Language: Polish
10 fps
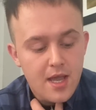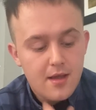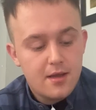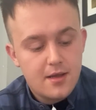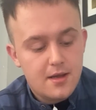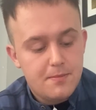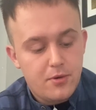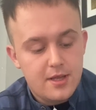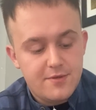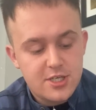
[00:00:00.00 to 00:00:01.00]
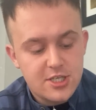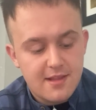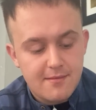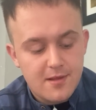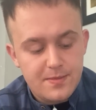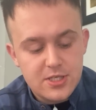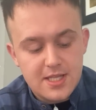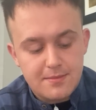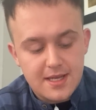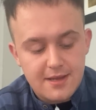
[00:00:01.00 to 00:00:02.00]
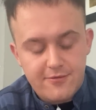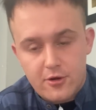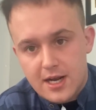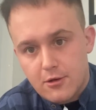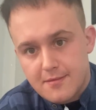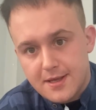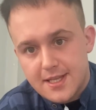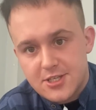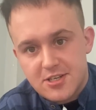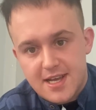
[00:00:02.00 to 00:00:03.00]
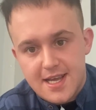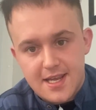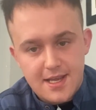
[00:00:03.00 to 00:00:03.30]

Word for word: E, ponieważ ja czasem sobie czytam takie fora kosmetyczne